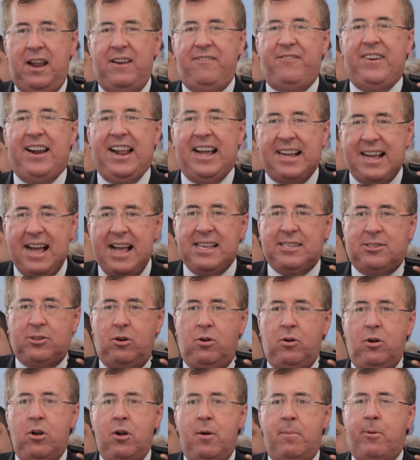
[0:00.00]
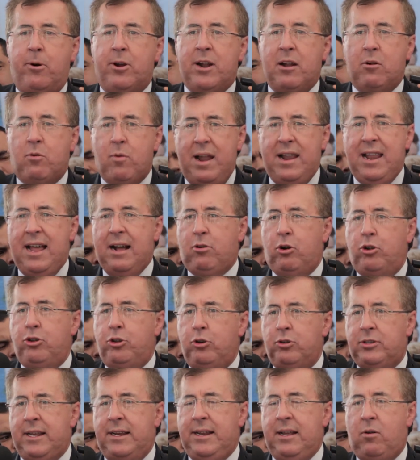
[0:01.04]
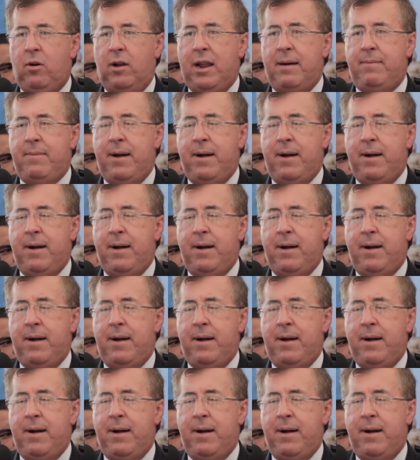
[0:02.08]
al fracaso por el cual la conduce Nicolás